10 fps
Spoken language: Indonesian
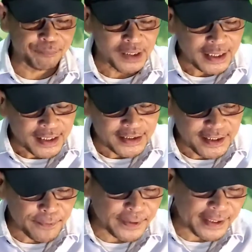lah ya di
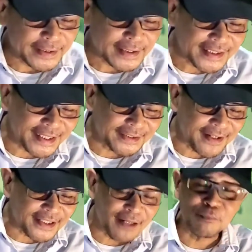sini perbedaan yang sangat
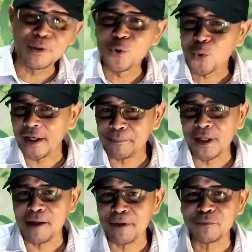terasa melukai
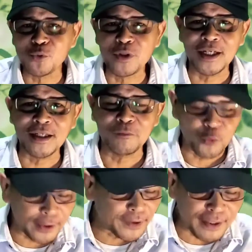pengalaman pengguna,
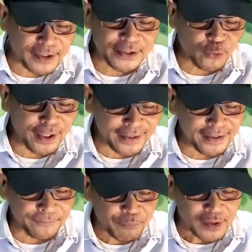melukai pengalaman saya juga
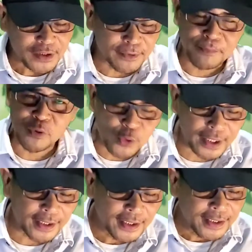ya sebagai
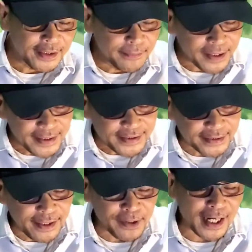pengguna. Di mana
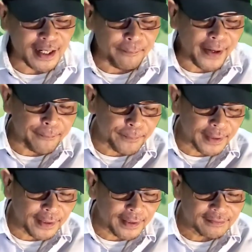saya menganggap
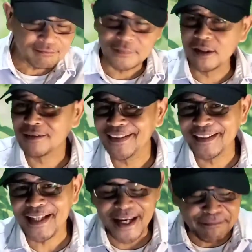Apple dengan
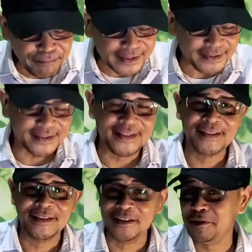lini
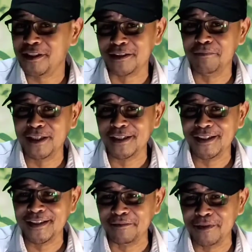iPad-nya, kita bicara tablet
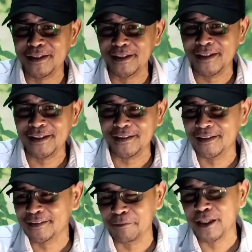ya, tablet ya,
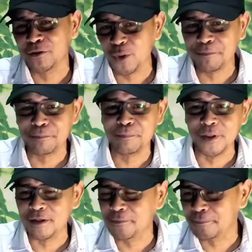uh, tablet Android
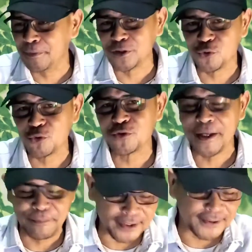uh,
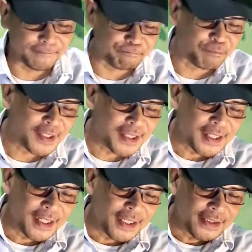versus iPad.
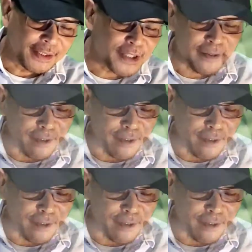Saya